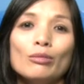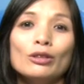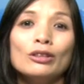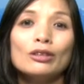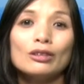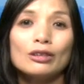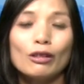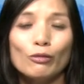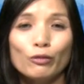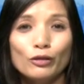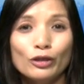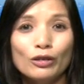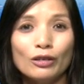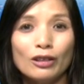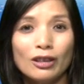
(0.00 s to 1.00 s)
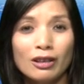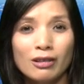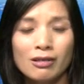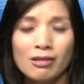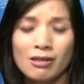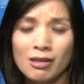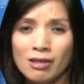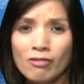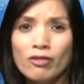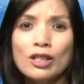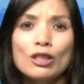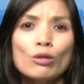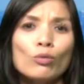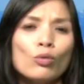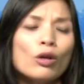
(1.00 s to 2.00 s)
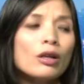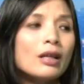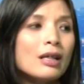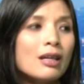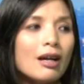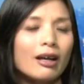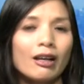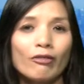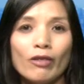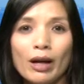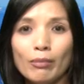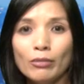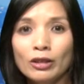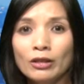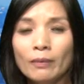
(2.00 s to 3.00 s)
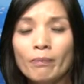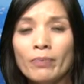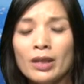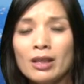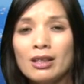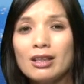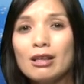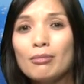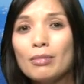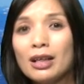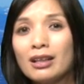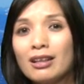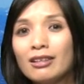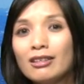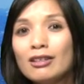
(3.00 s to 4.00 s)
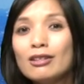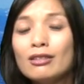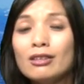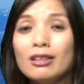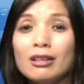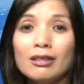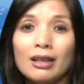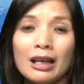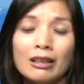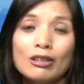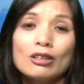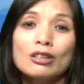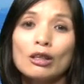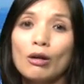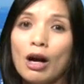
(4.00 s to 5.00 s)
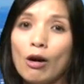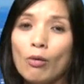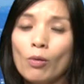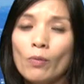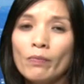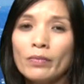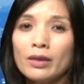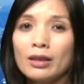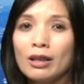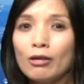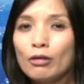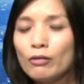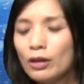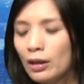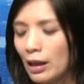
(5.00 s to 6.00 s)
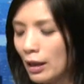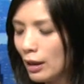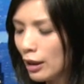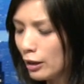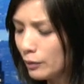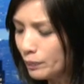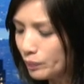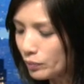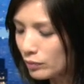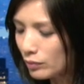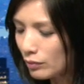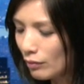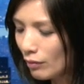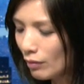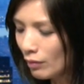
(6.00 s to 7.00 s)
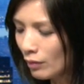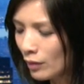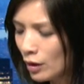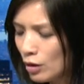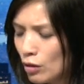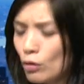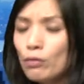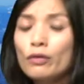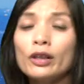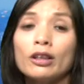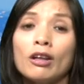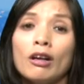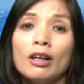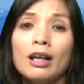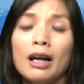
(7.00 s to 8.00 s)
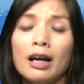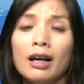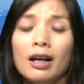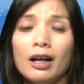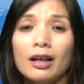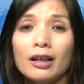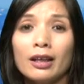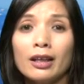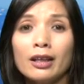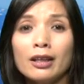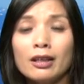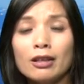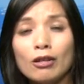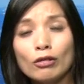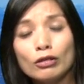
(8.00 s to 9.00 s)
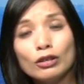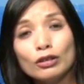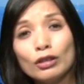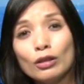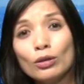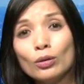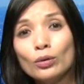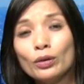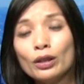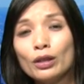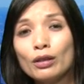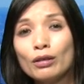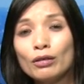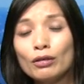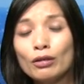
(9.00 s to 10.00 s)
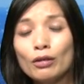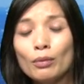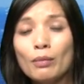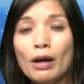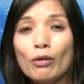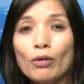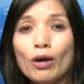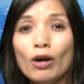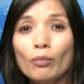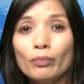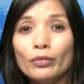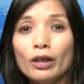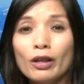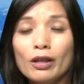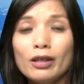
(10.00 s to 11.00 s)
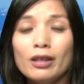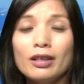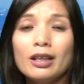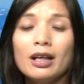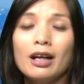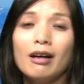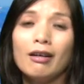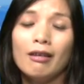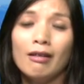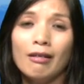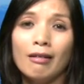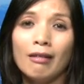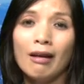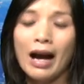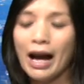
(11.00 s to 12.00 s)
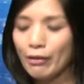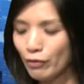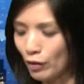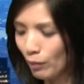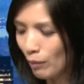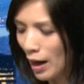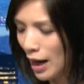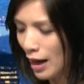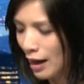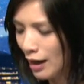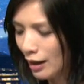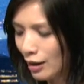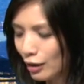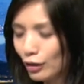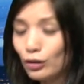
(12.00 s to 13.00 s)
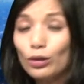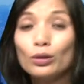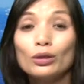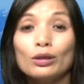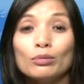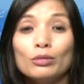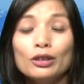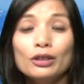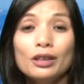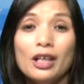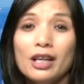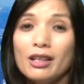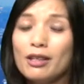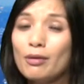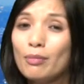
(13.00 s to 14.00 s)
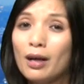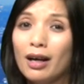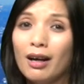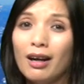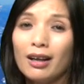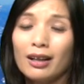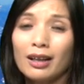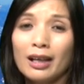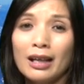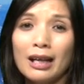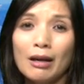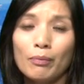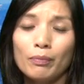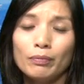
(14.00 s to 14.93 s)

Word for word: ước song phương với Trung Quốc để nhận cái vay mượn nhưng mà những nước như các nước châu Âu thì quý vị thấy rằng như chú Việt nói là cái con đường tơ lụa nó nó bao gồm tới uh, ờ, 2 phần 3 dân số trong nước nhưng mà nghĩa là